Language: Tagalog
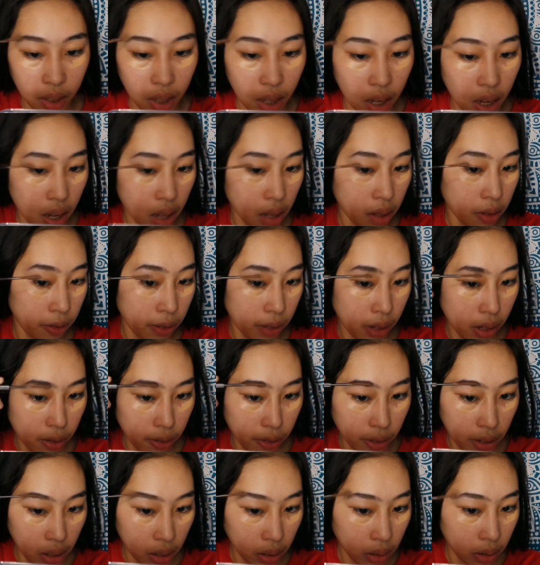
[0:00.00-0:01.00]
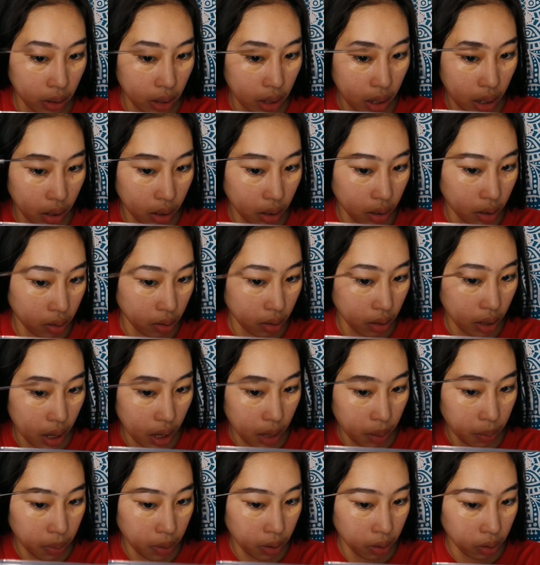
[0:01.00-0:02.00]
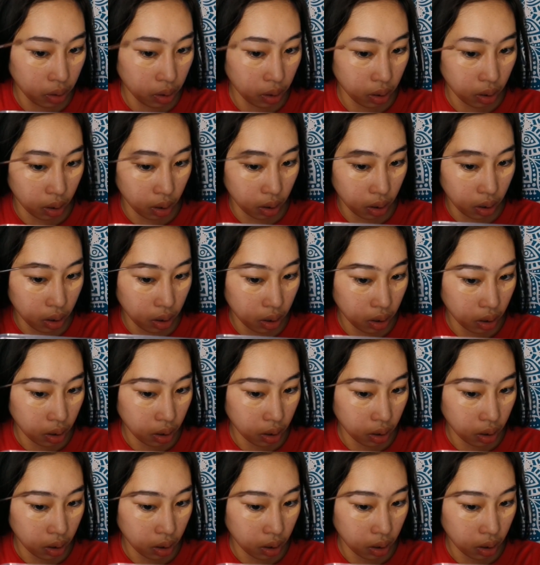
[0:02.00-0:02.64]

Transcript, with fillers: Yan, finifill ko lang yung eyebrows ko